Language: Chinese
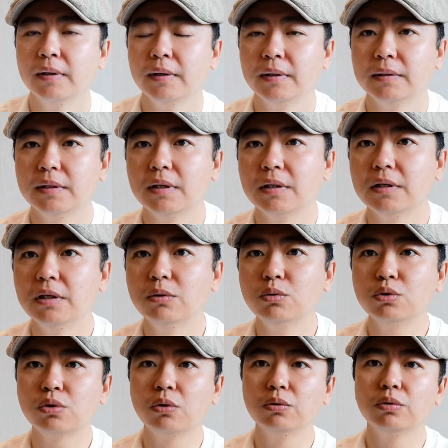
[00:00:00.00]
那俄乌
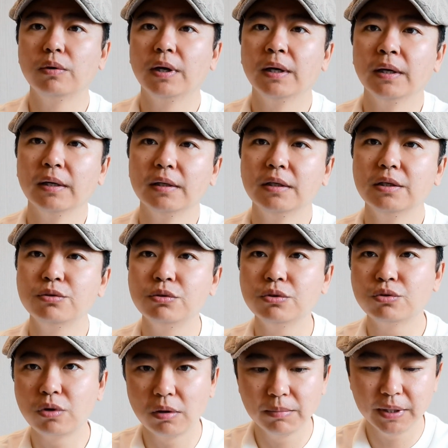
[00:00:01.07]
冲突啊，俄军
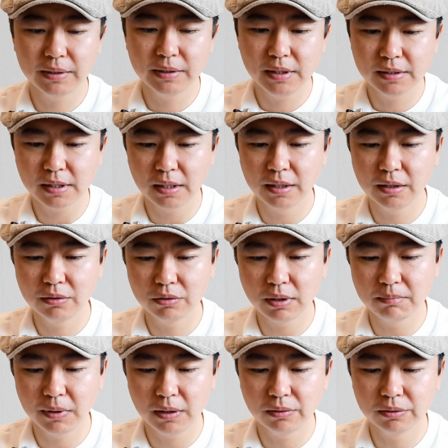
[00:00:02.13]
装备 D30 榴弹
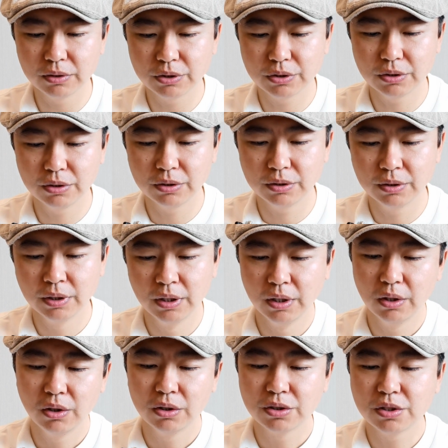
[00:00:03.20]
炮呢是
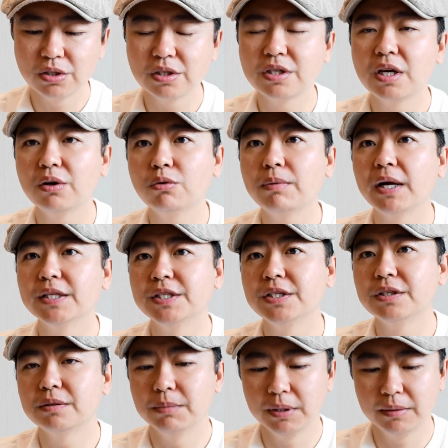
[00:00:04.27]
四千五百七
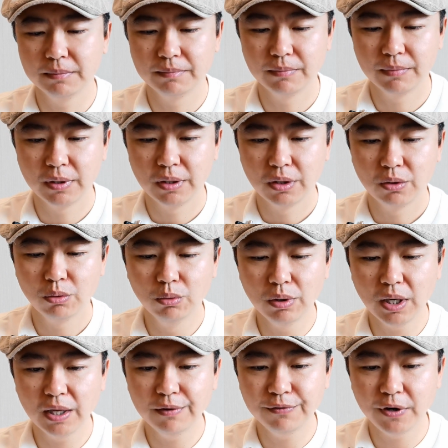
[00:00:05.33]
十门，乌克
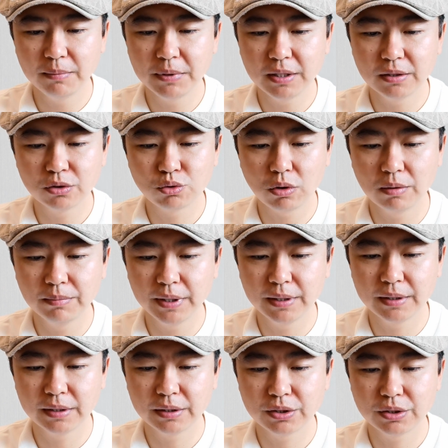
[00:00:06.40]
兰方面呢装备
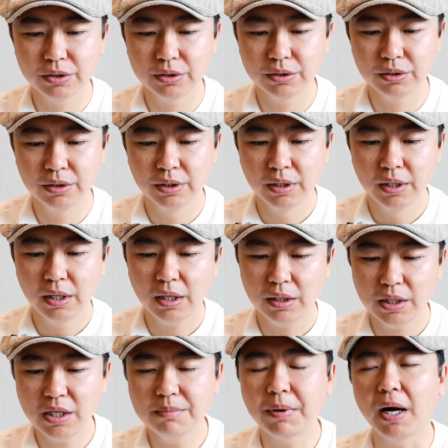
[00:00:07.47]
的是
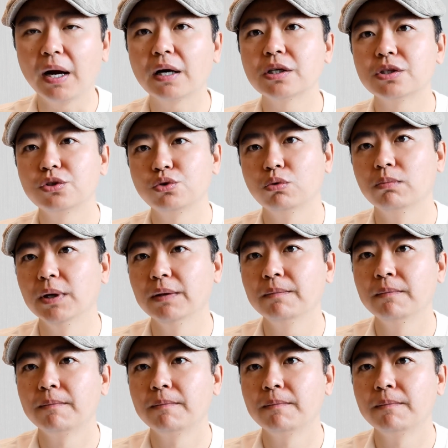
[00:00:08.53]
一百二十九门